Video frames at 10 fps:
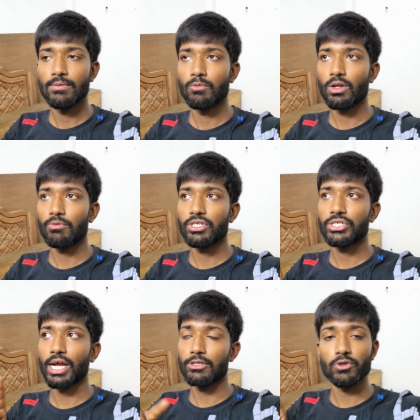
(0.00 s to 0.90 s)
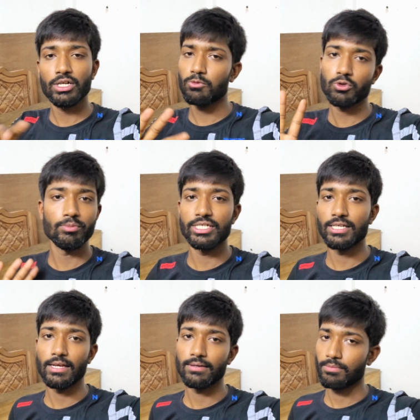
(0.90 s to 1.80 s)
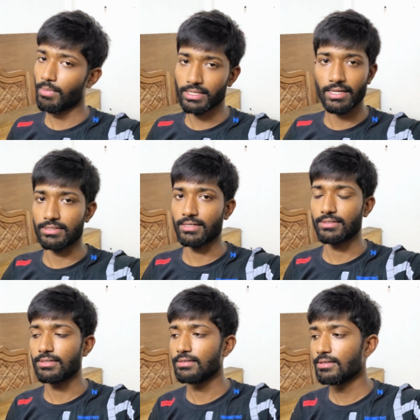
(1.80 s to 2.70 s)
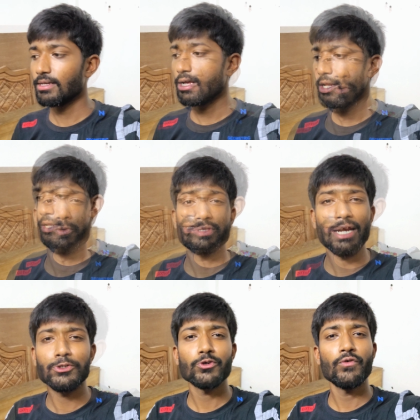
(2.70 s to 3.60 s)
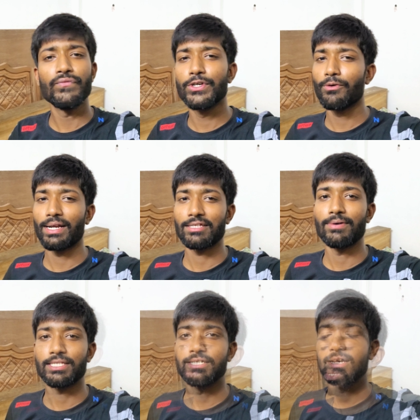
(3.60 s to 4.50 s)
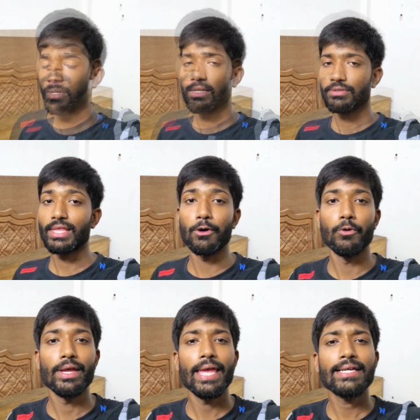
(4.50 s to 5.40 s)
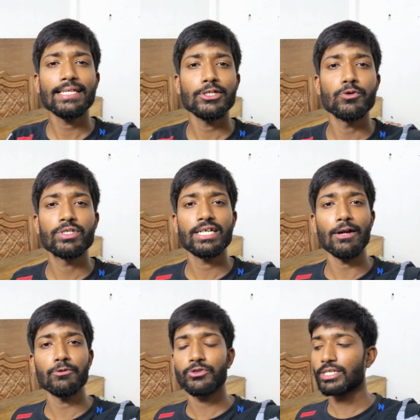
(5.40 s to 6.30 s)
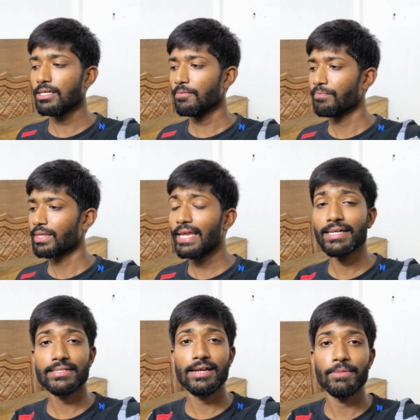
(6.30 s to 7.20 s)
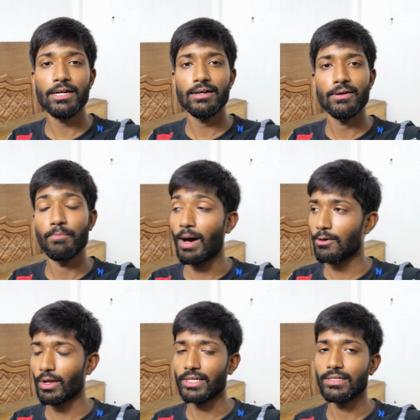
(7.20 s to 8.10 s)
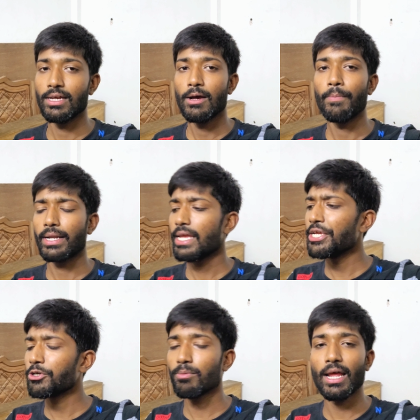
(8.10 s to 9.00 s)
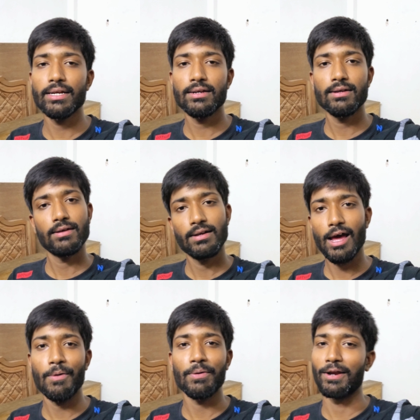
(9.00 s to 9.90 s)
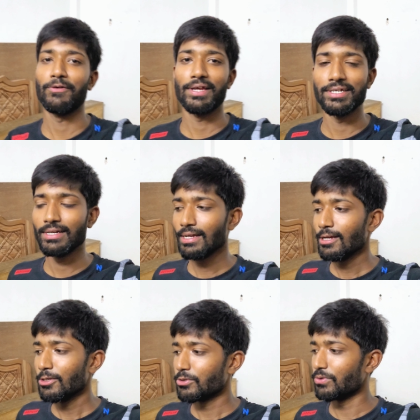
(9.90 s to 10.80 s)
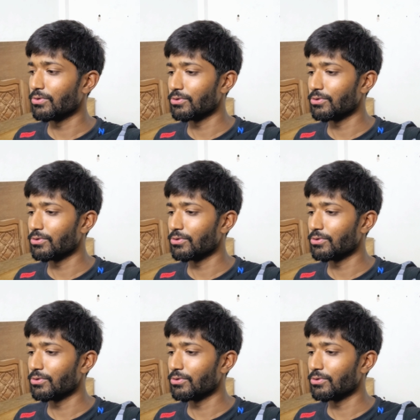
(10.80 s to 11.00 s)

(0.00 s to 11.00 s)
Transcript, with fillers: মোটামুটি সাড়ে দশটার মতন বেজে যায় বাড়িতে আস্তে আস্তে তো তার জন্য ভিডিও বানাতে পারছি না দেখো এই কাজে ঢুকছি কারণ হচ্ছে এই কাজটা আমার ভালো লাগে মানে এইসব লাইন আমার ভালো লাগে তো